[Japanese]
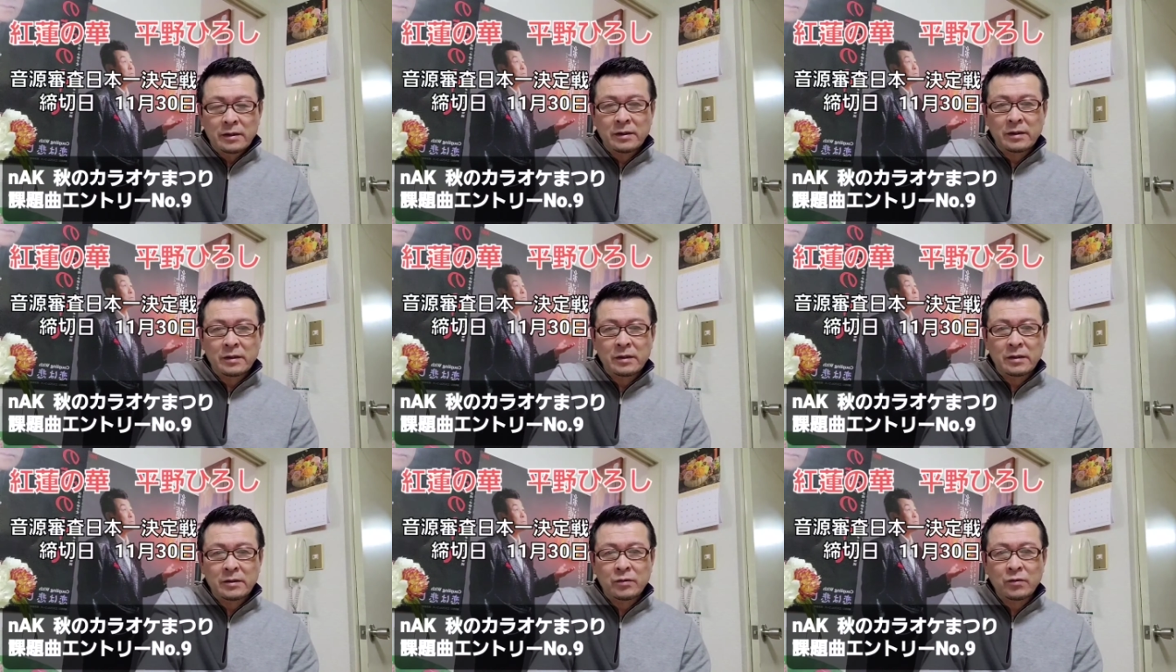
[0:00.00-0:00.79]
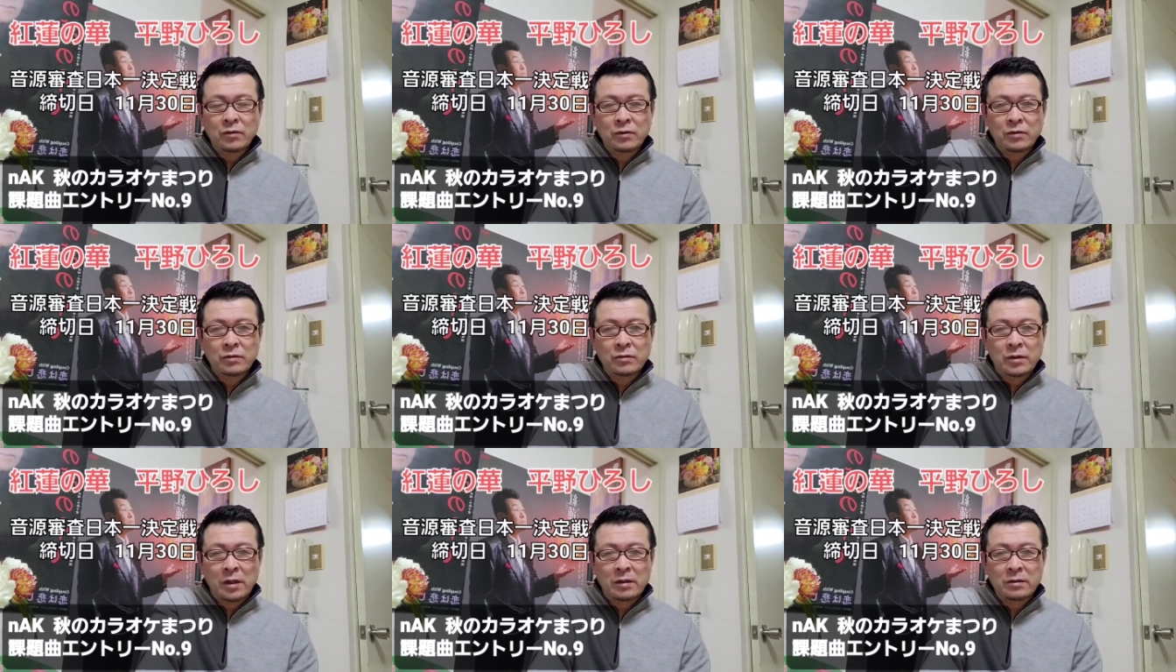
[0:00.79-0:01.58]
えー、当
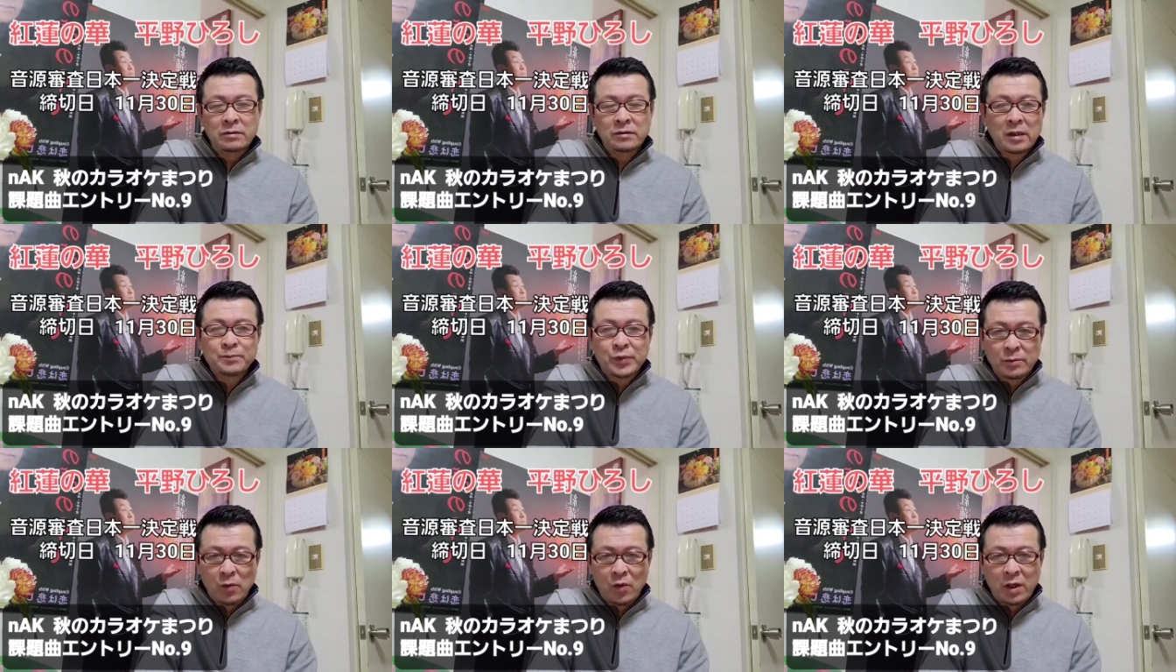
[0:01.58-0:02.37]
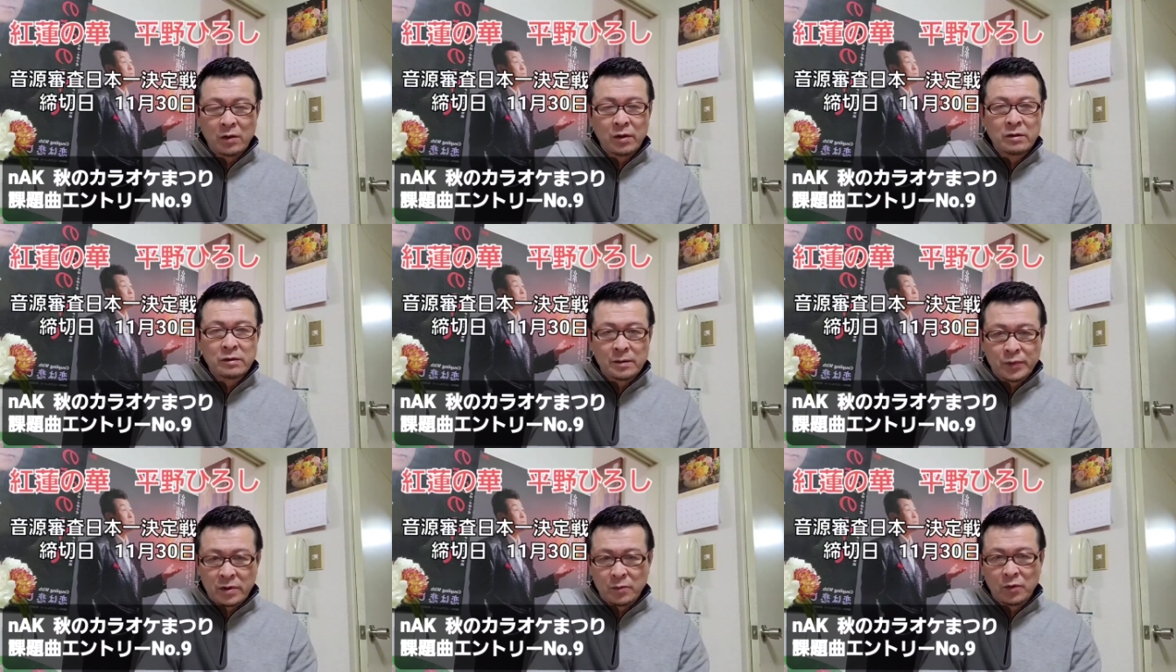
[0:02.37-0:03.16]
店グランプリも、
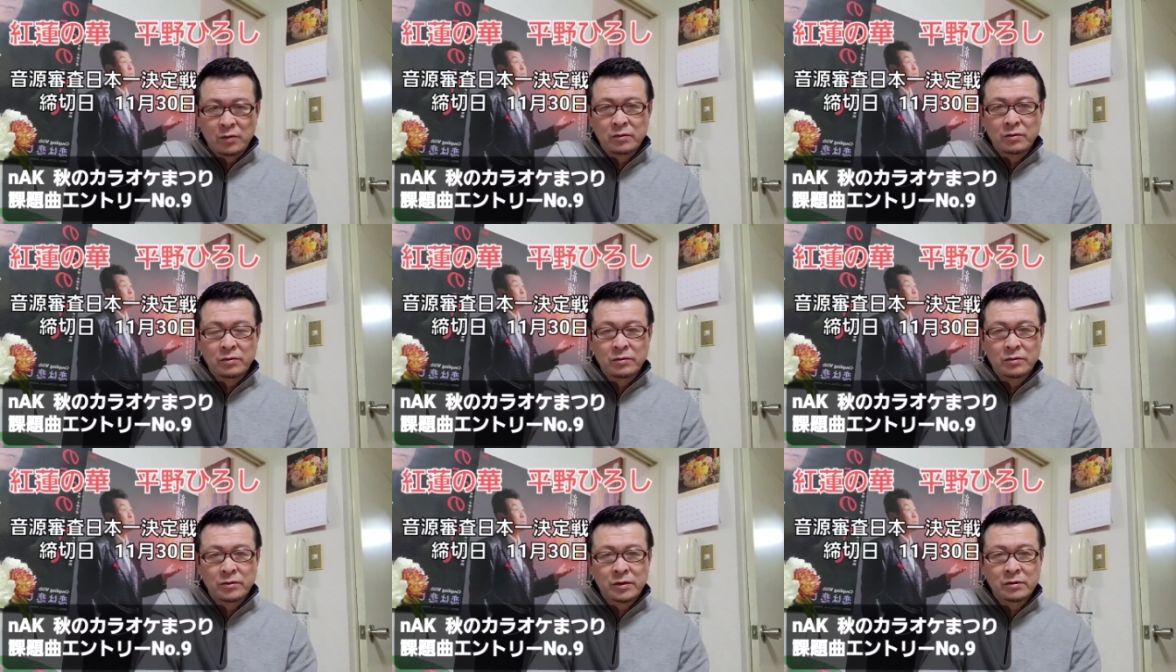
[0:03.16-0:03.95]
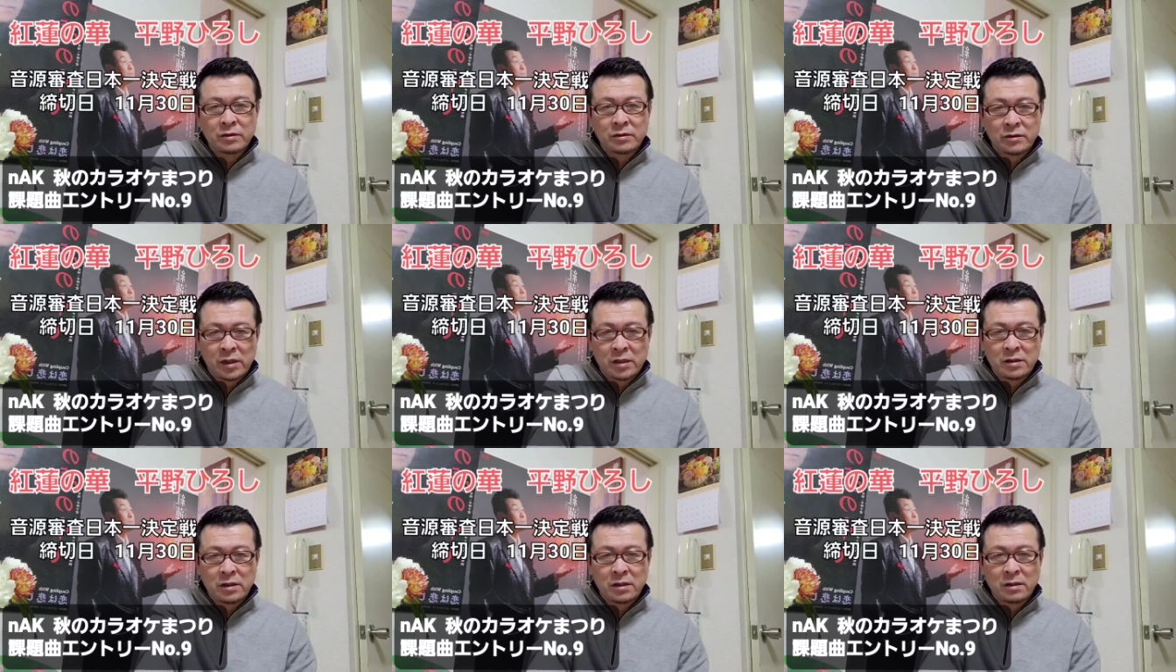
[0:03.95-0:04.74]
カラオケグランプリも10月1
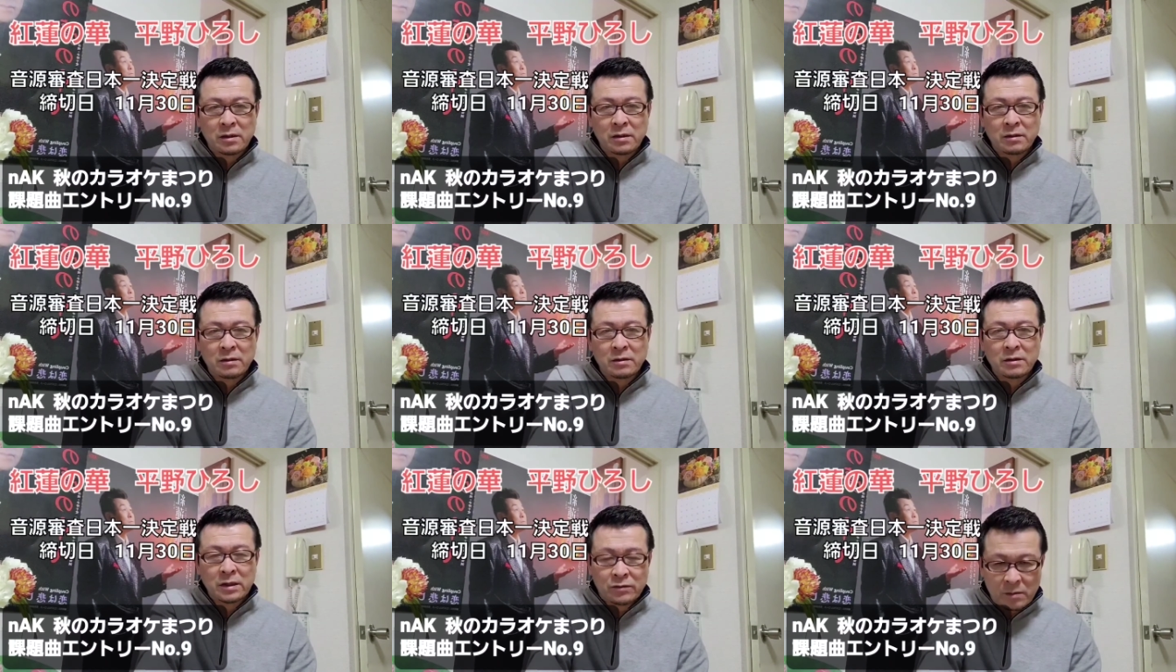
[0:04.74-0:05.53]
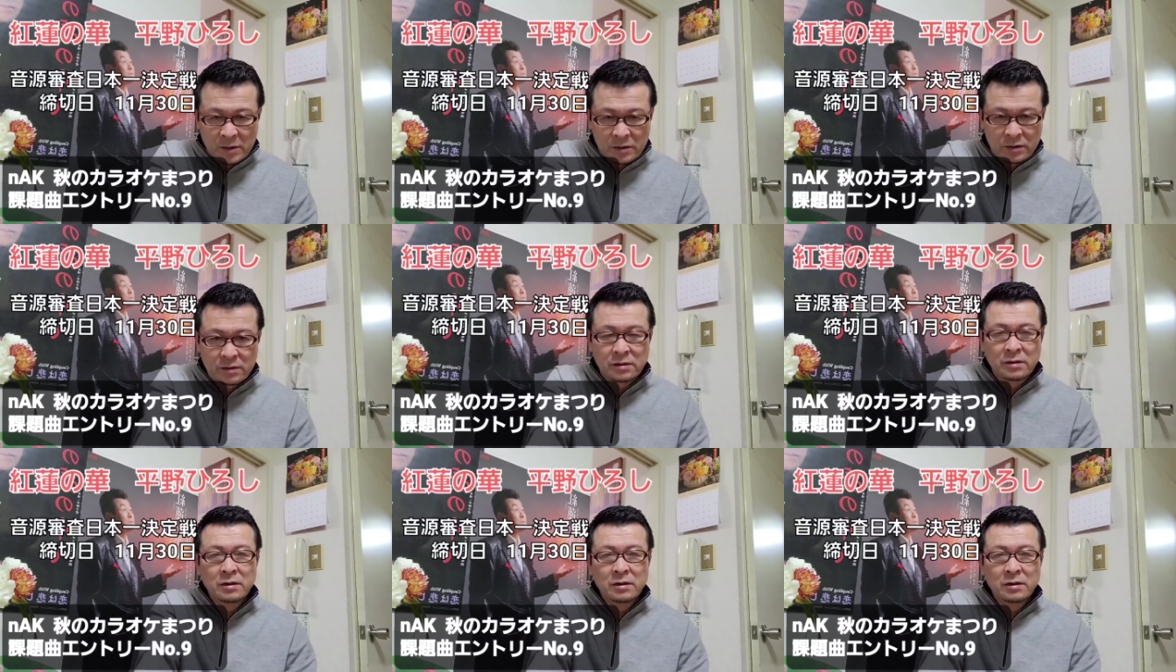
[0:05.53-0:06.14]
日からやっております。